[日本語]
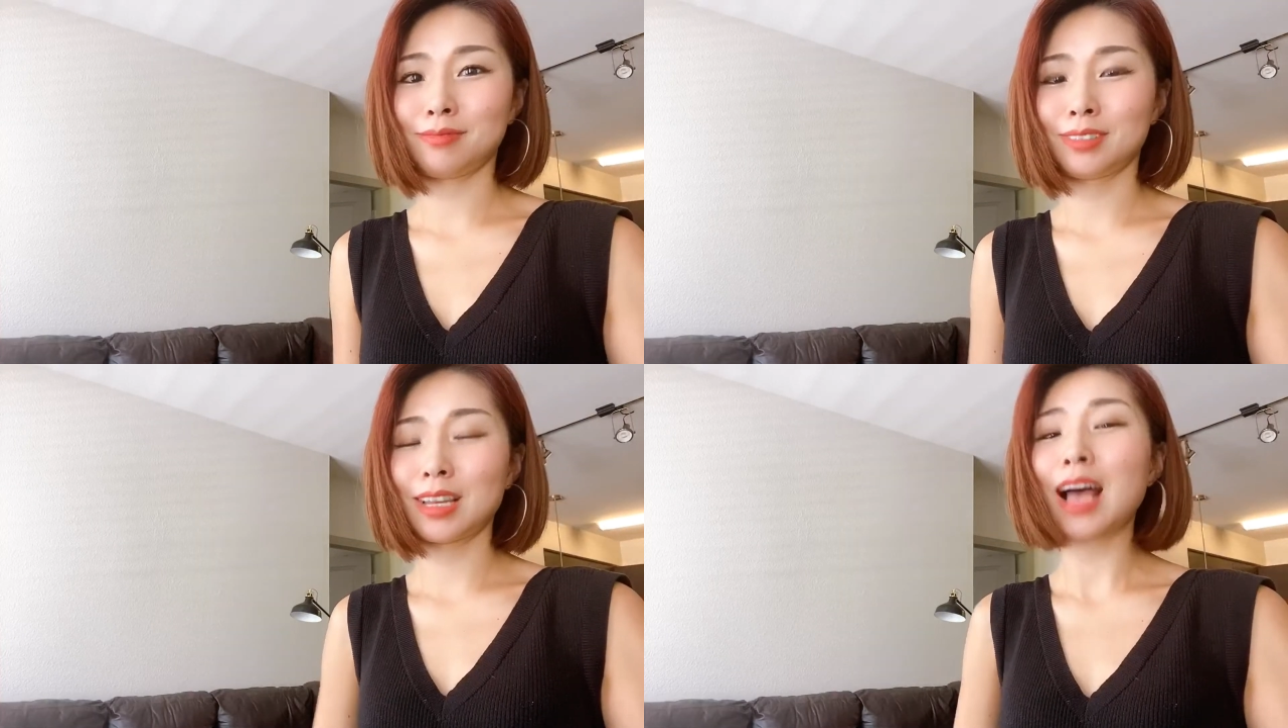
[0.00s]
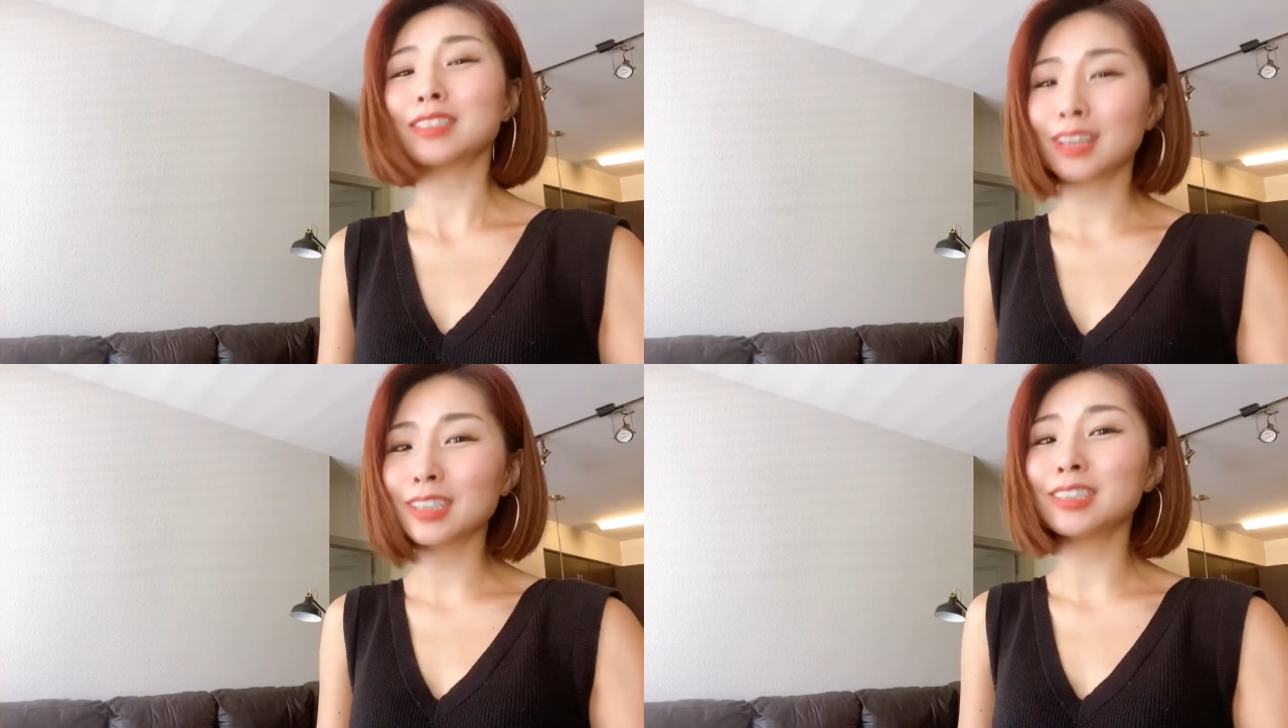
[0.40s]
恥ず
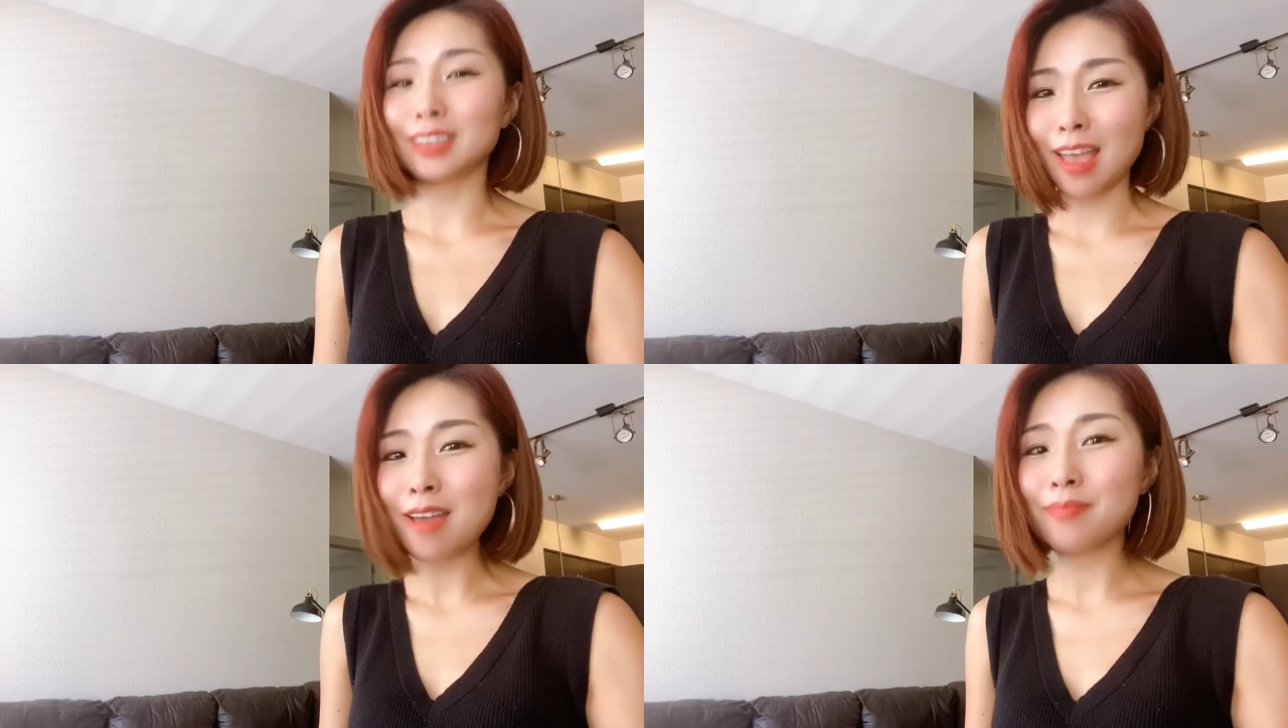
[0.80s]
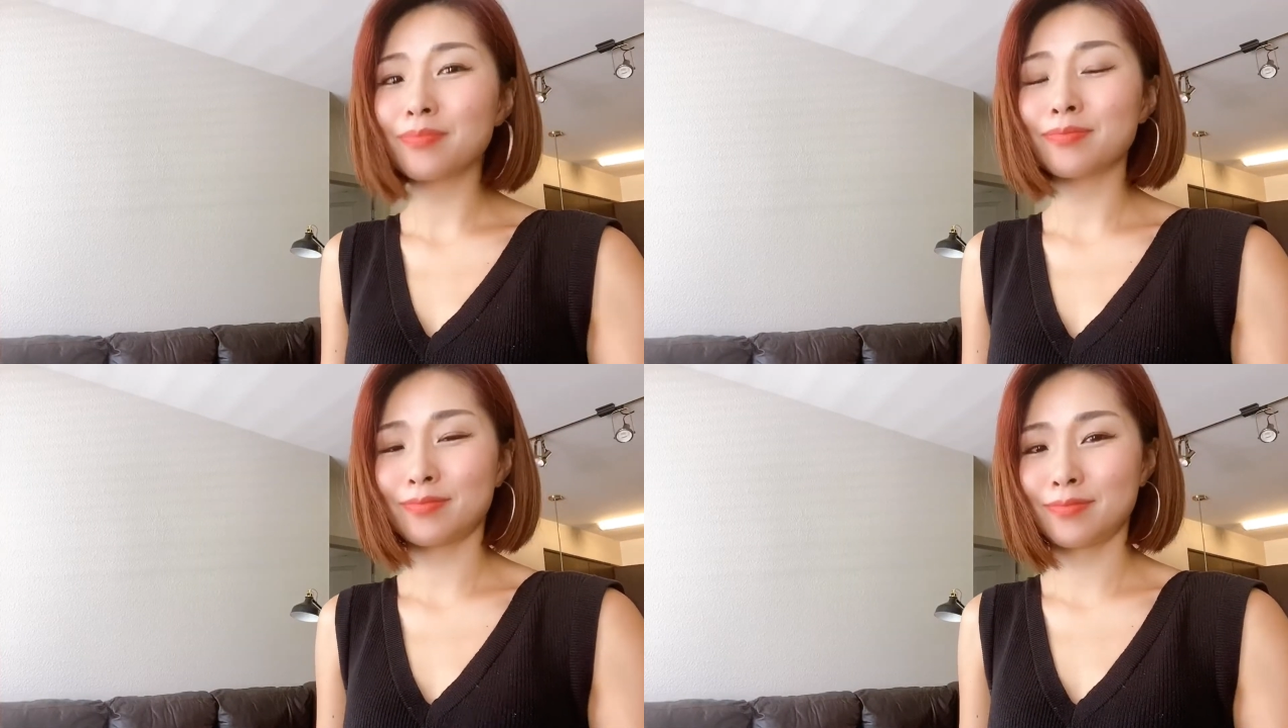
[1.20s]
かしいね
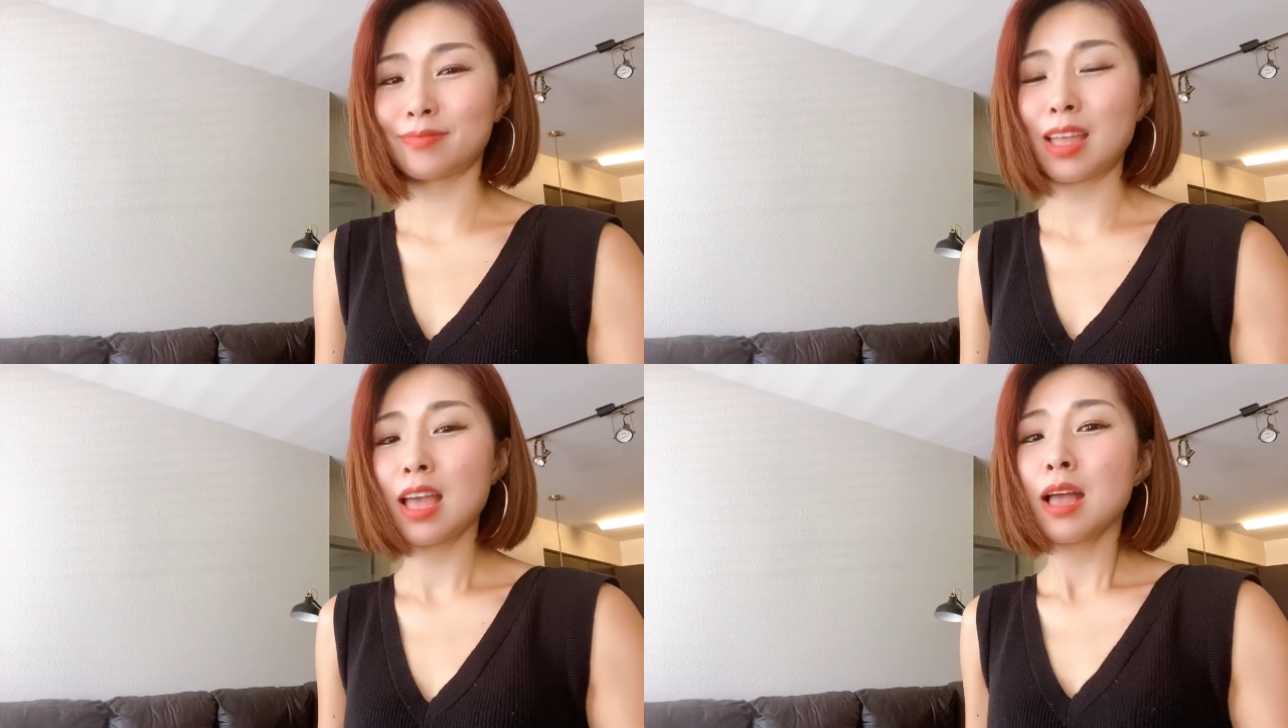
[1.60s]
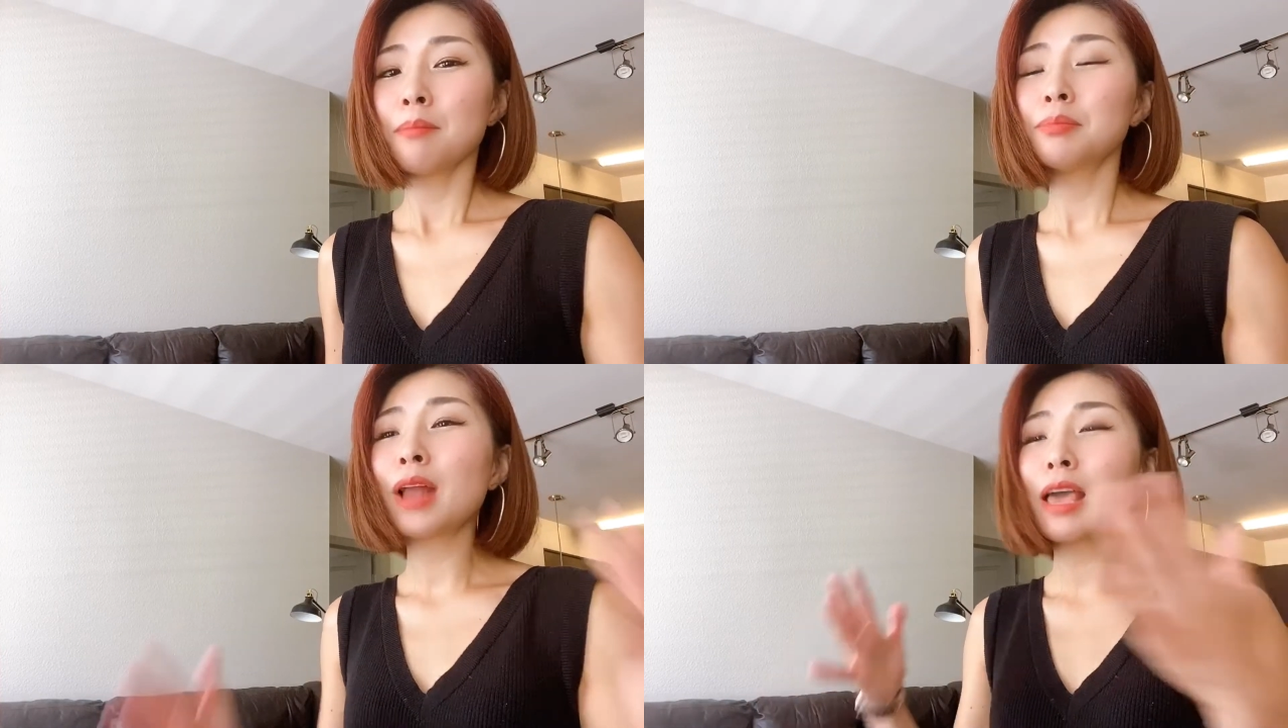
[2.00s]
うん、
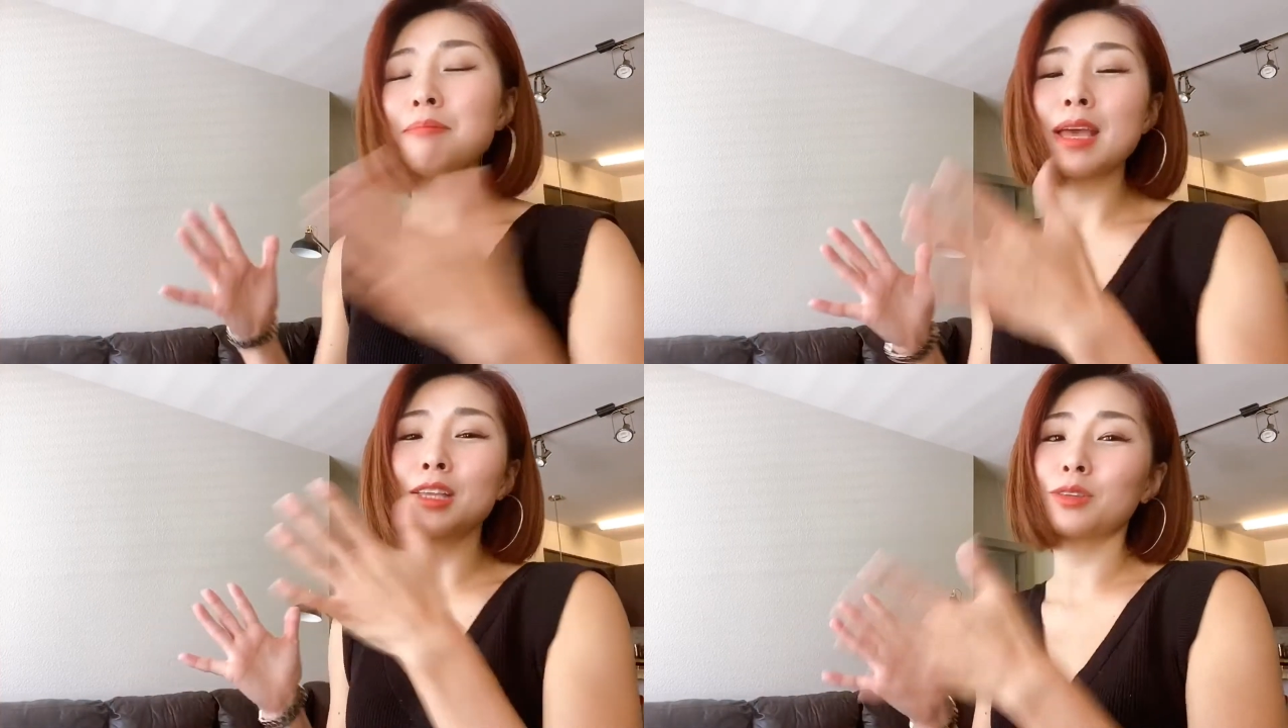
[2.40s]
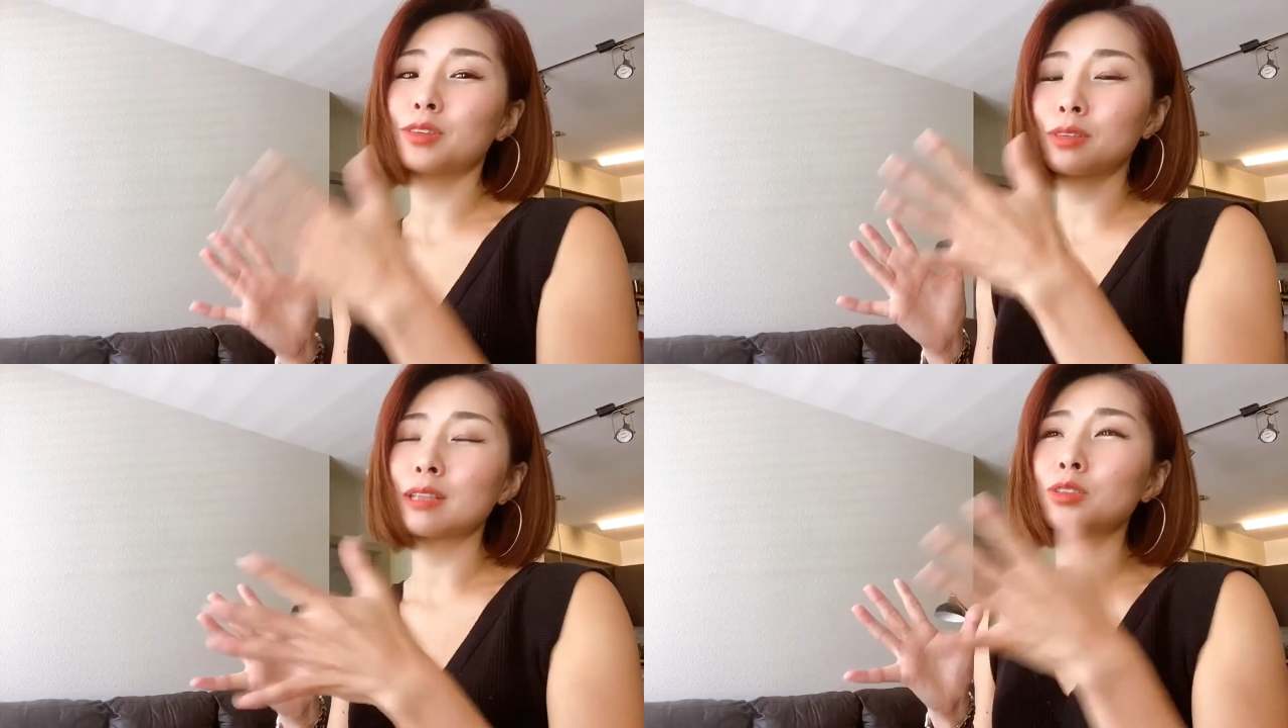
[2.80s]
プライベート